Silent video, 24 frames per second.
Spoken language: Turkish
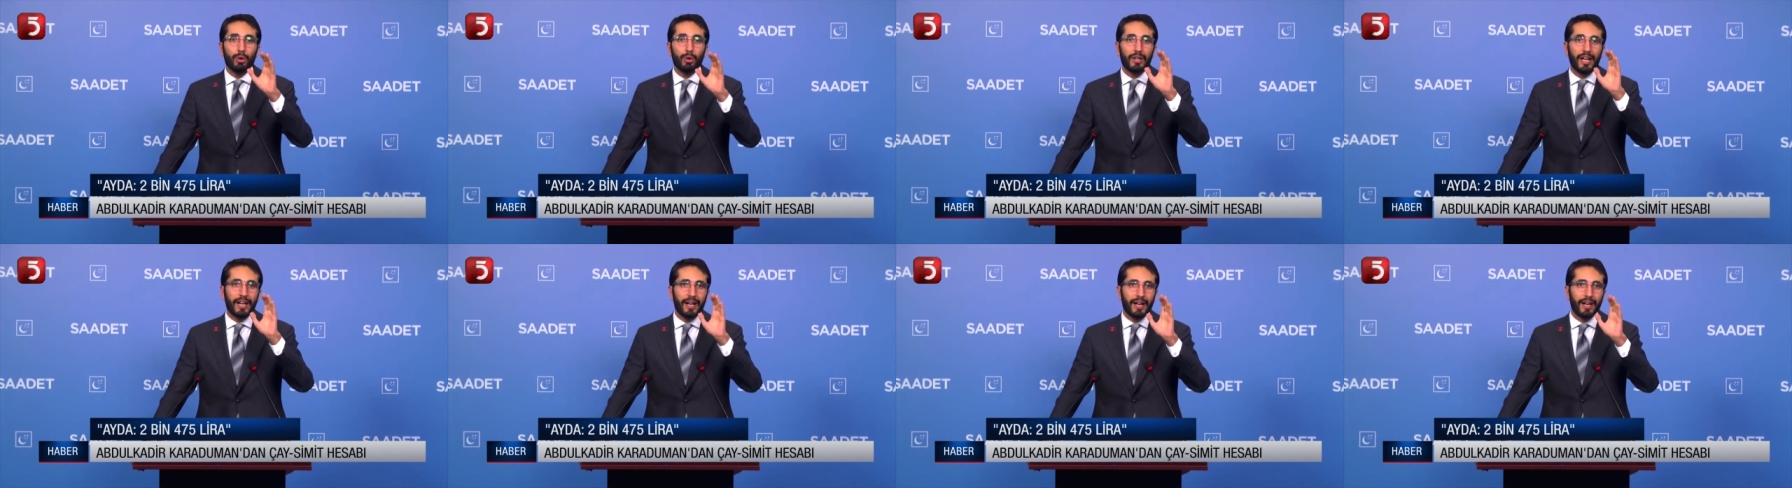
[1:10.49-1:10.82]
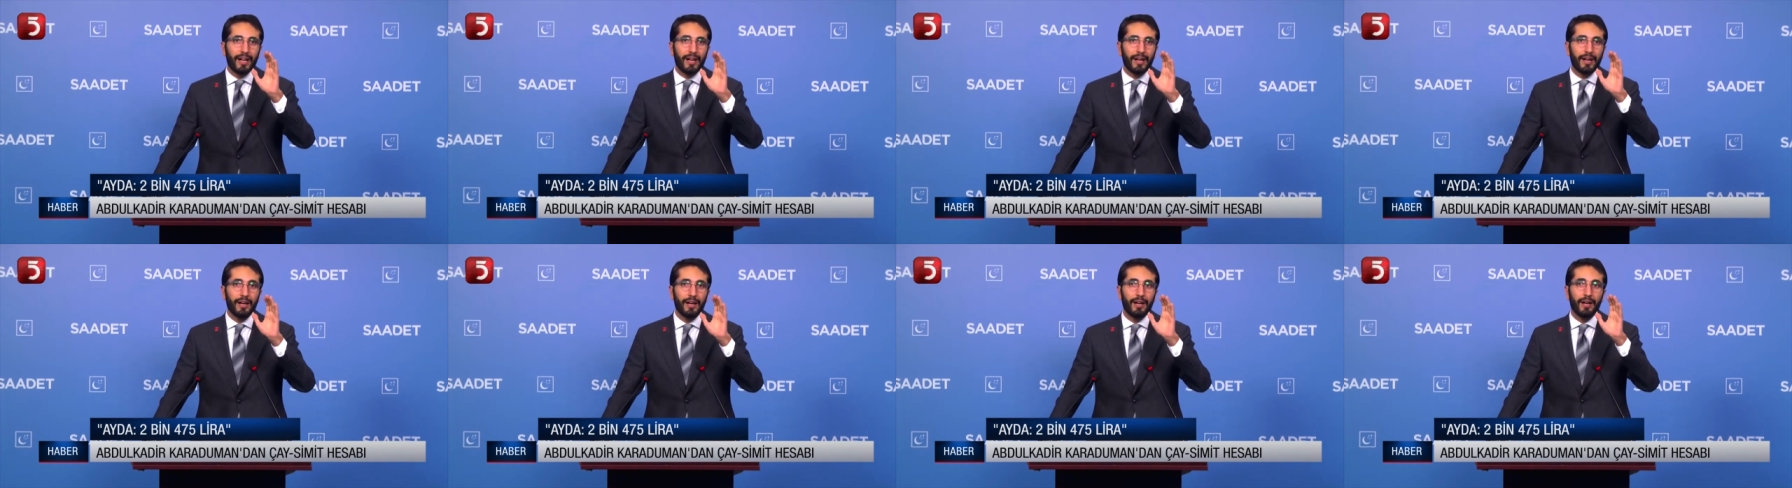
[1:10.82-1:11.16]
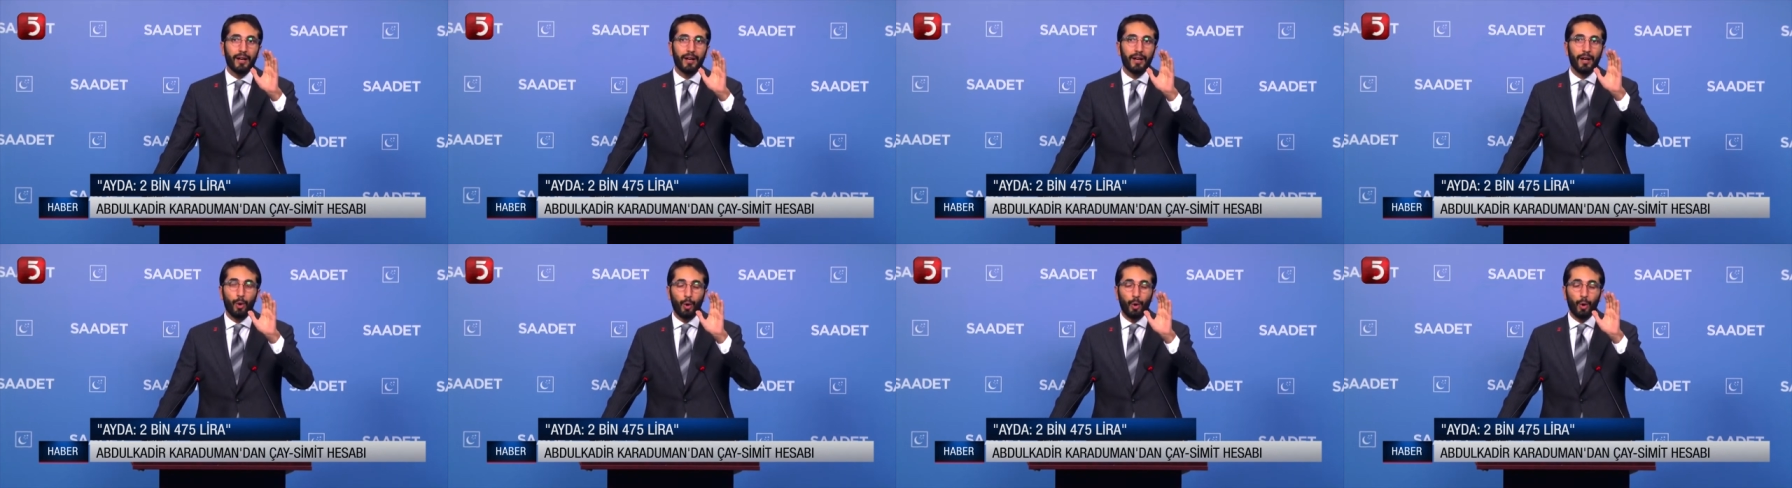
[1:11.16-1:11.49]
olarak
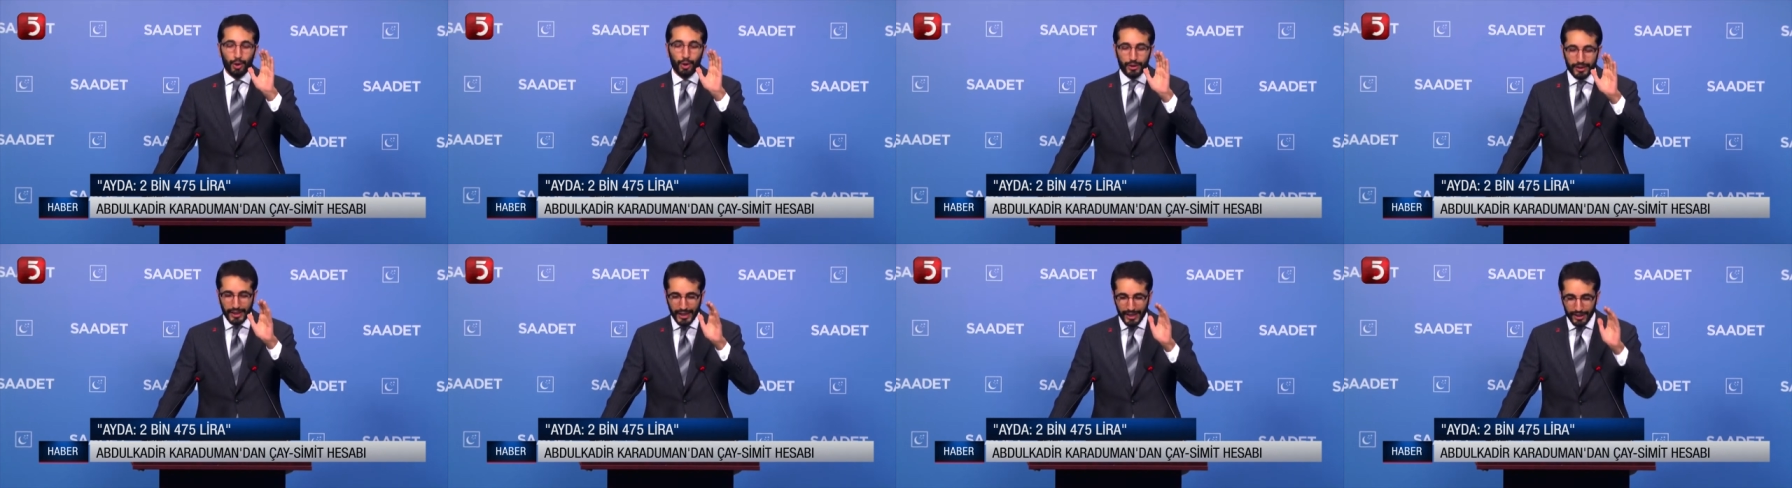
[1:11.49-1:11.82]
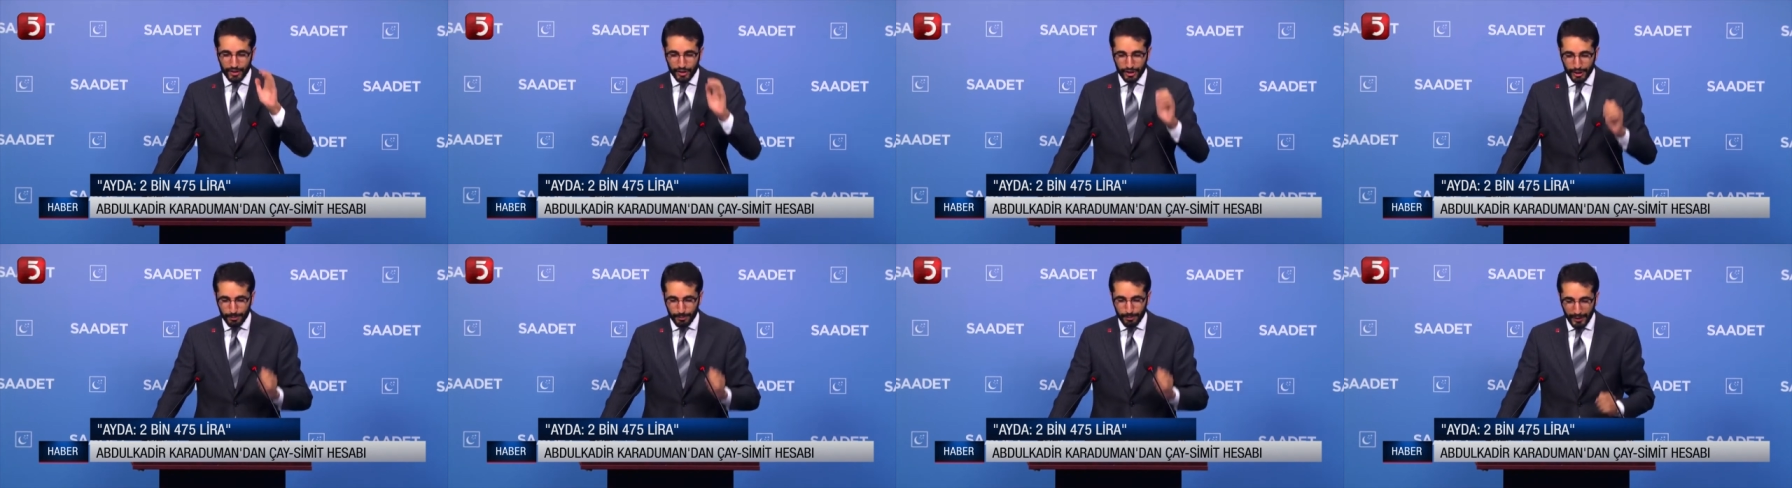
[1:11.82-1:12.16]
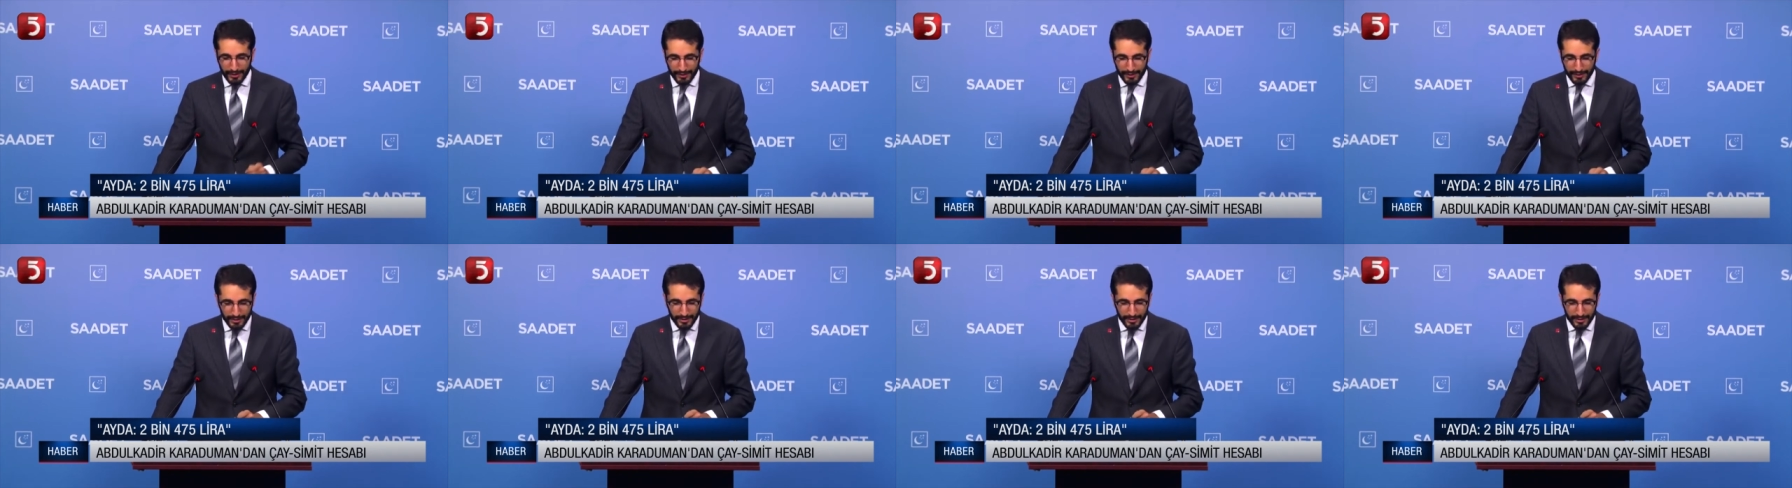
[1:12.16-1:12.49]
ortaya
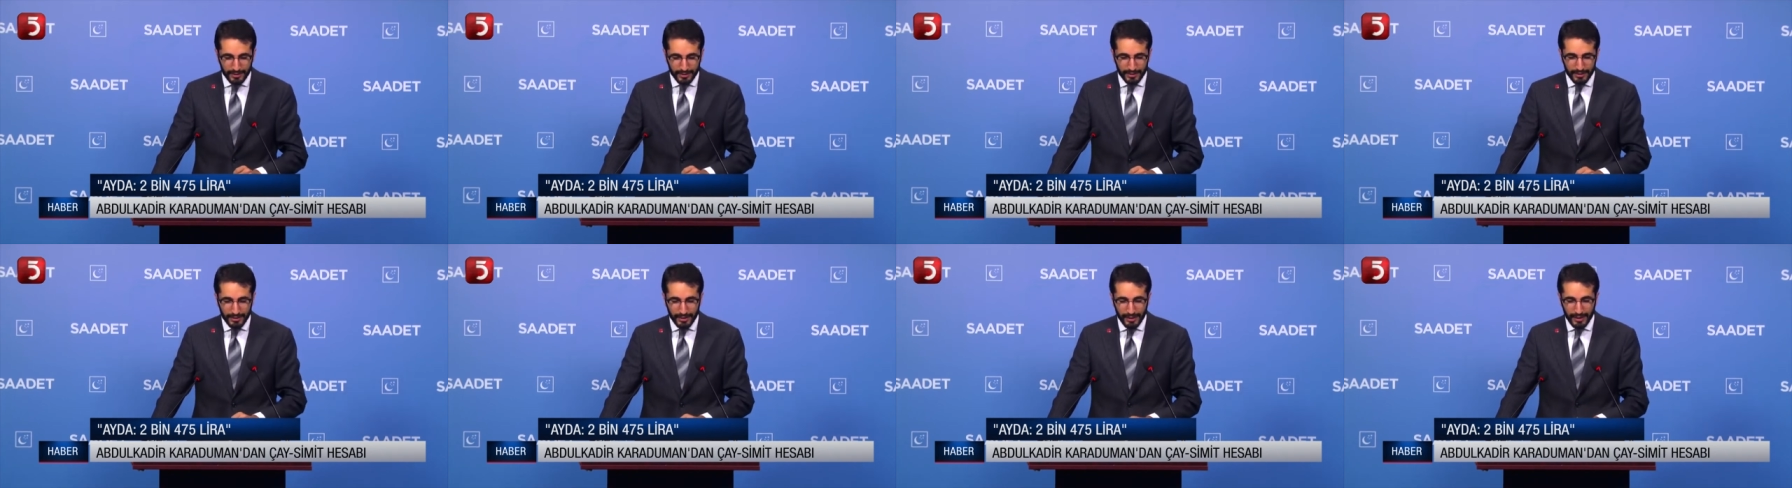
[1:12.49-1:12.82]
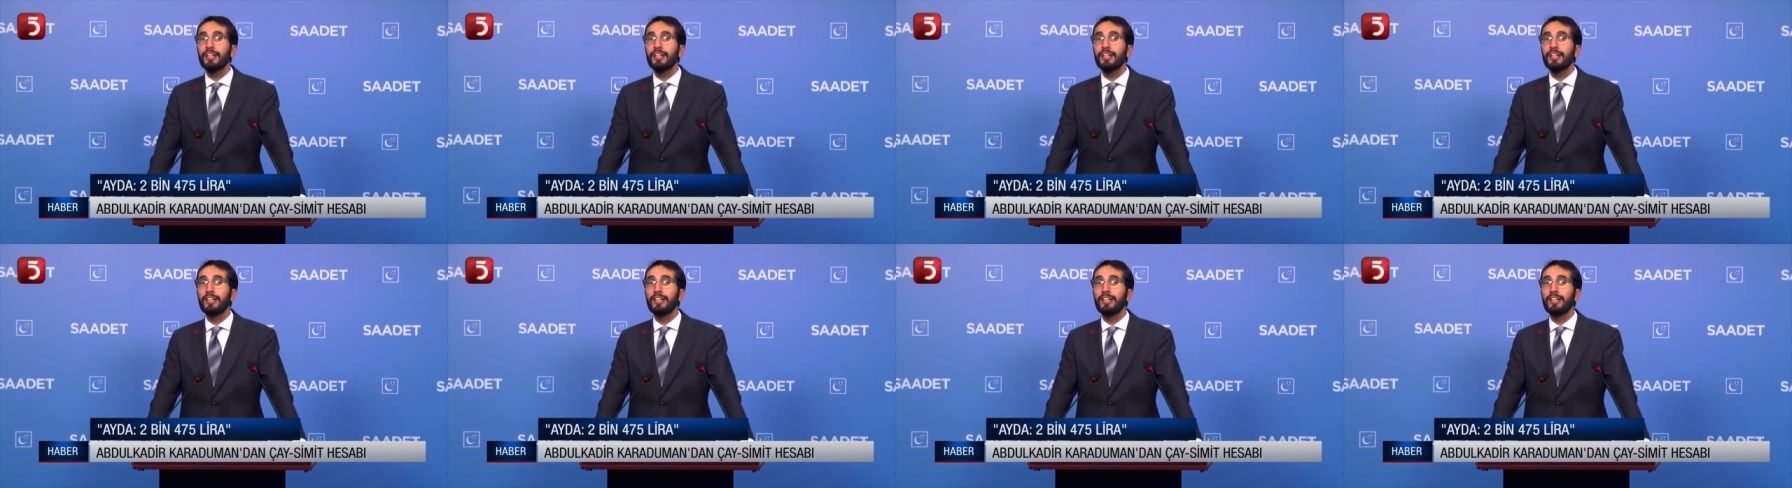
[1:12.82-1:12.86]
çıkmaktadır.